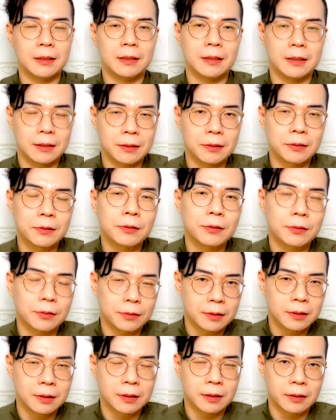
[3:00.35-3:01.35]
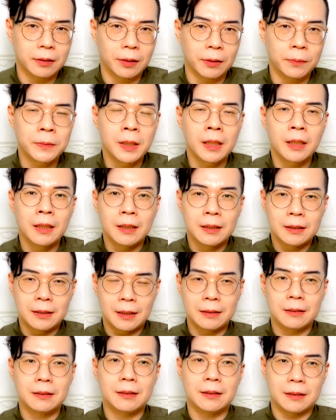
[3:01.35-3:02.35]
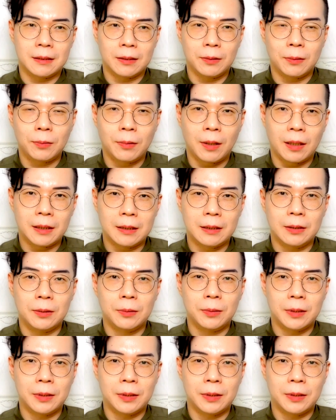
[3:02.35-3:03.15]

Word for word: 节的事情哦。这样子的话呢，